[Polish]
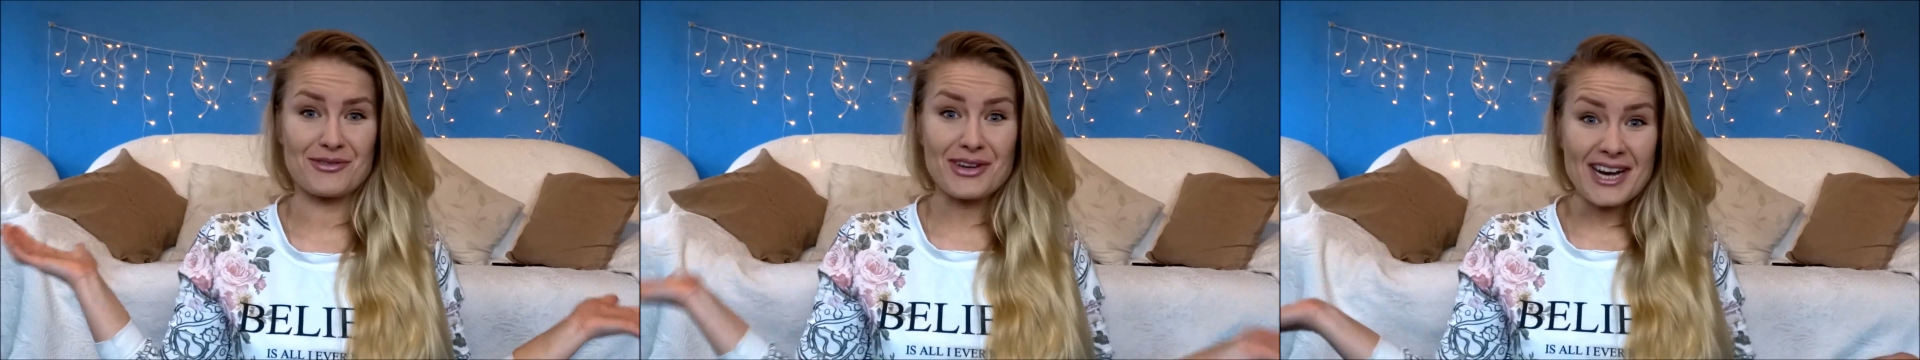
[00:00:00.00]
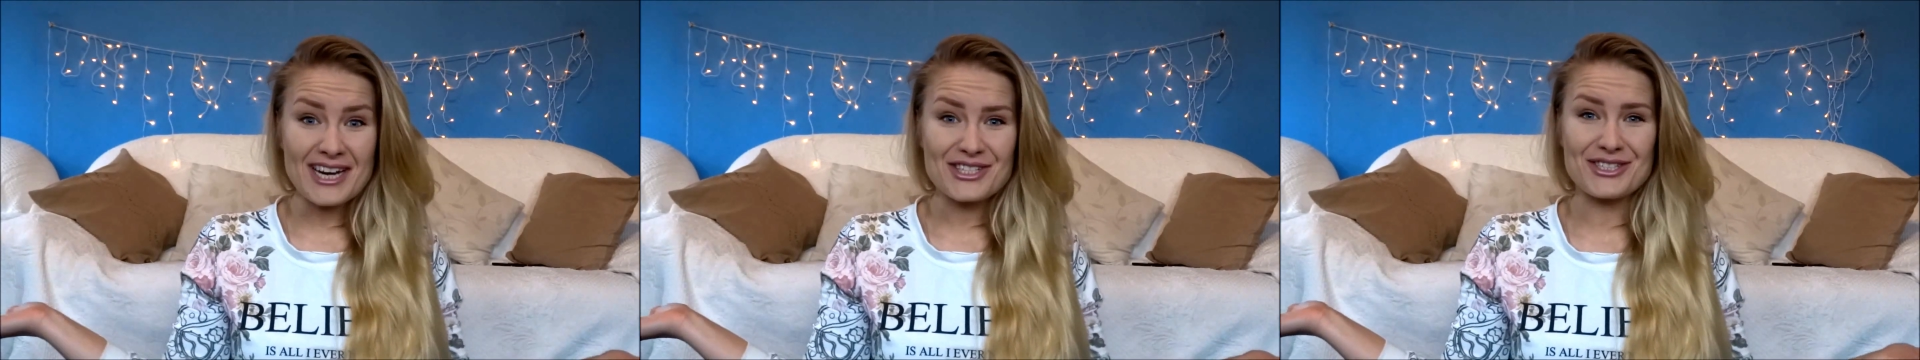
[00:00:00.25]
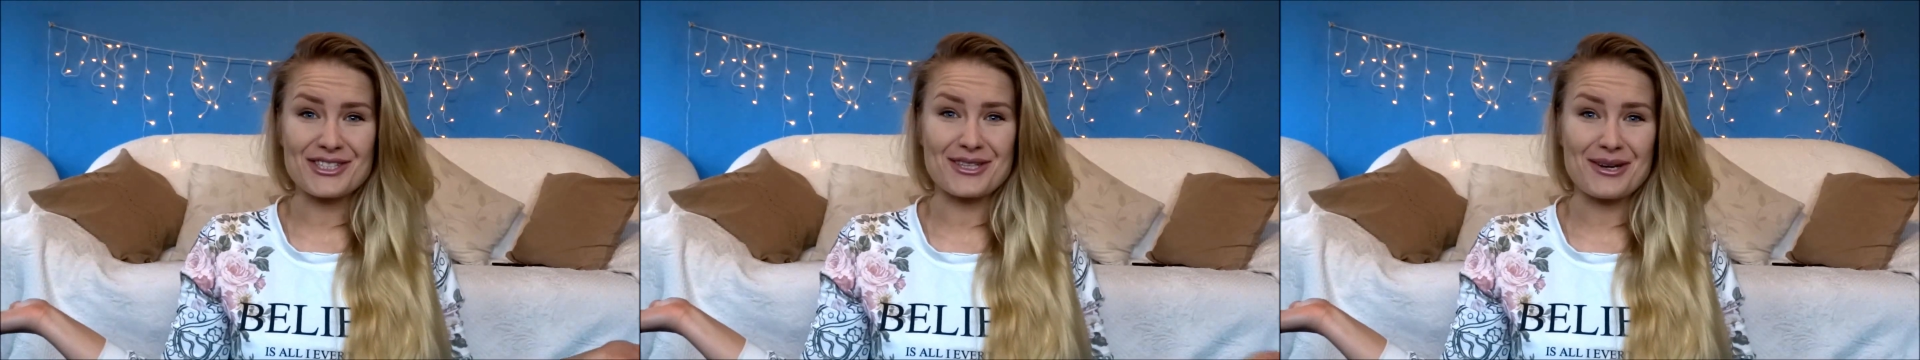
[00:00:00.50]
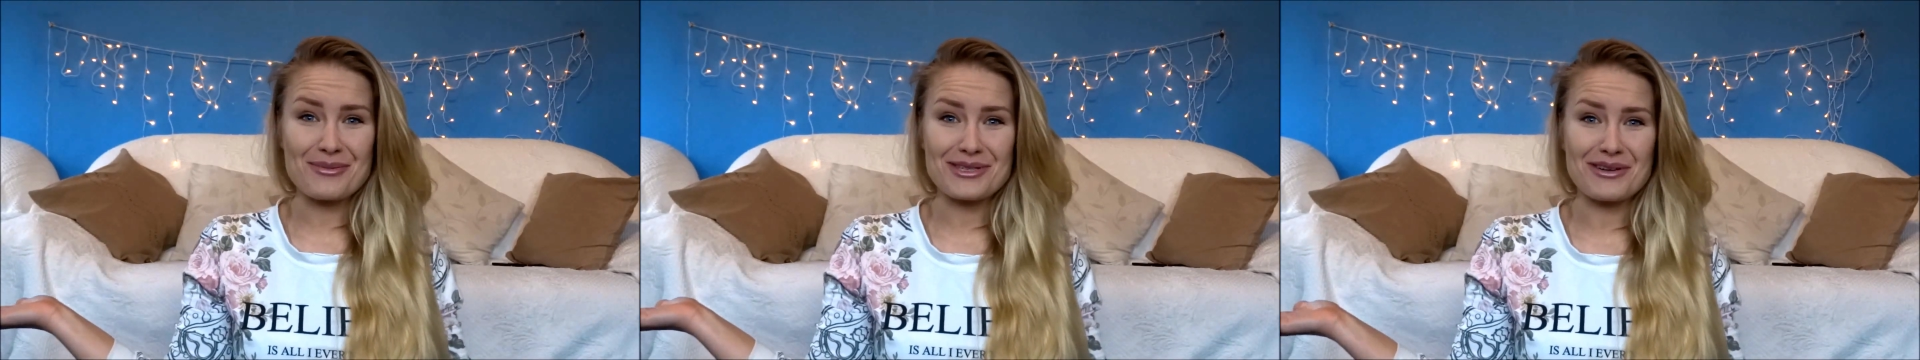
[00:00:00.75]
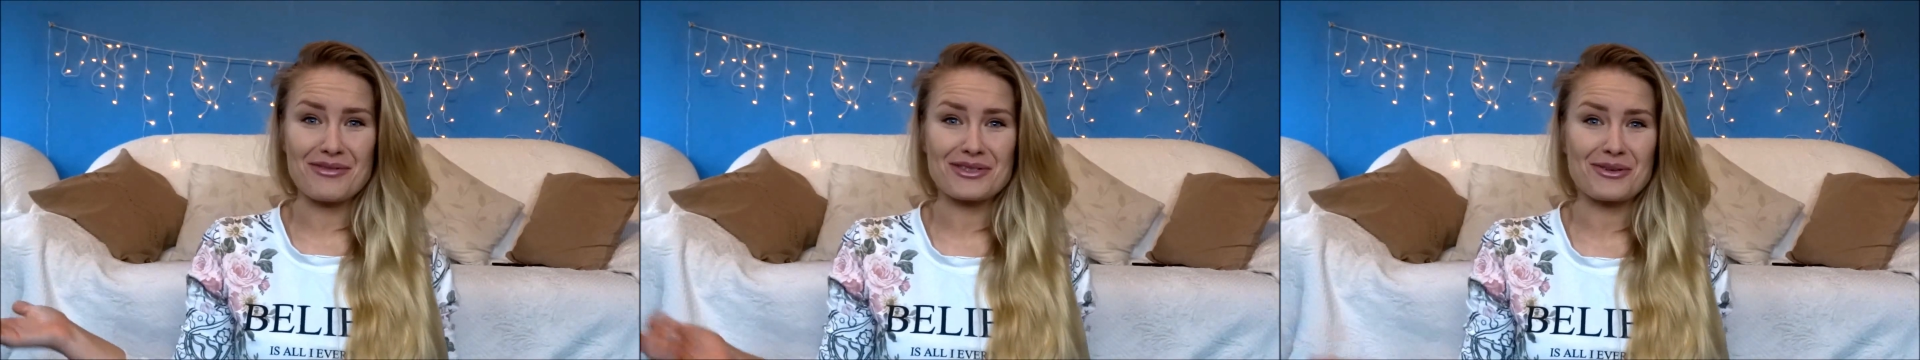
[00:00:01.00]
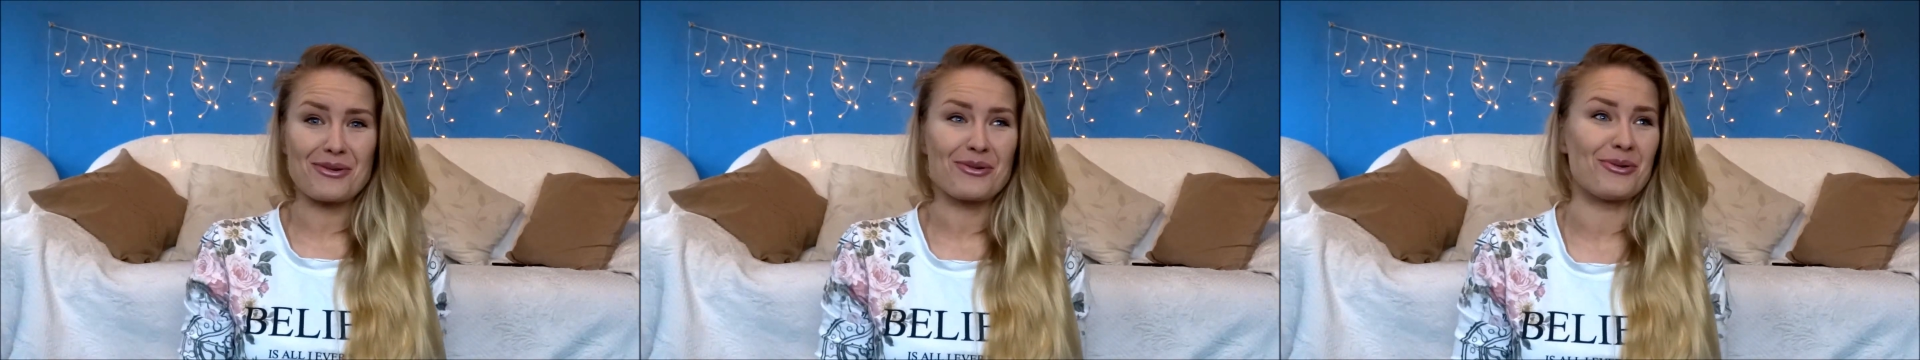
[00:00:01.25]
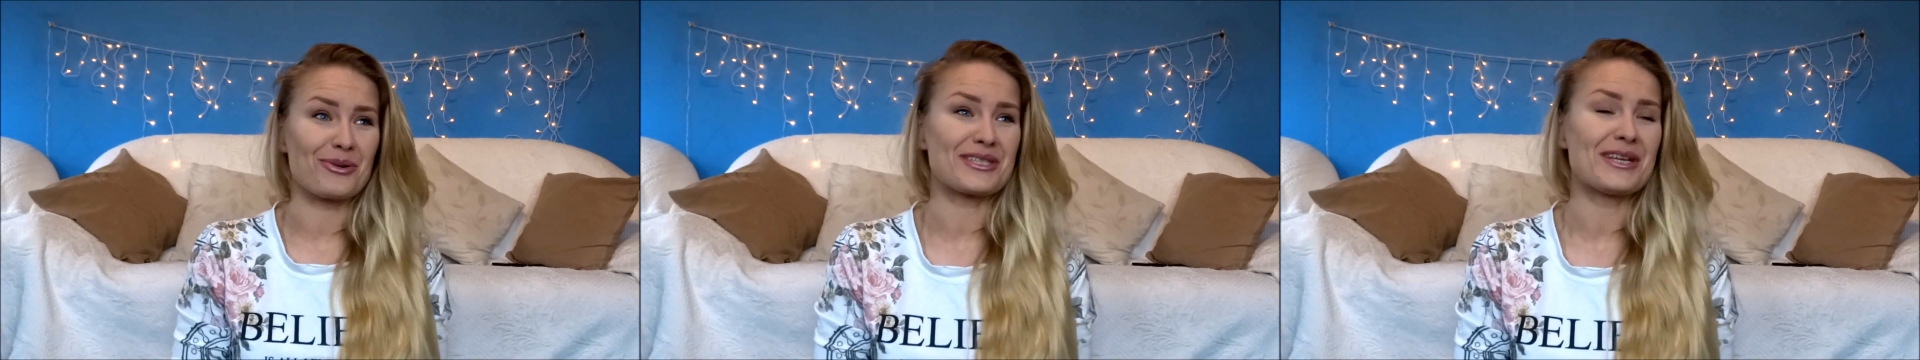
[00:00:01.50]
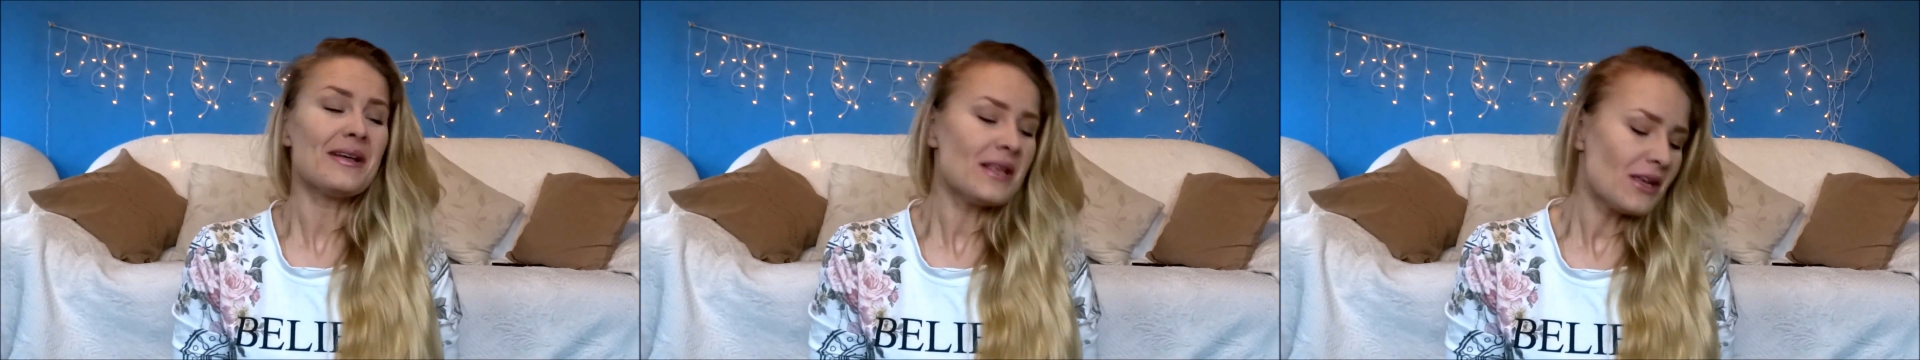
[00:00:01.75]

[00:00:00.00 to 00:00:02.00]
Wreszcie zrobić dla Was konkurs.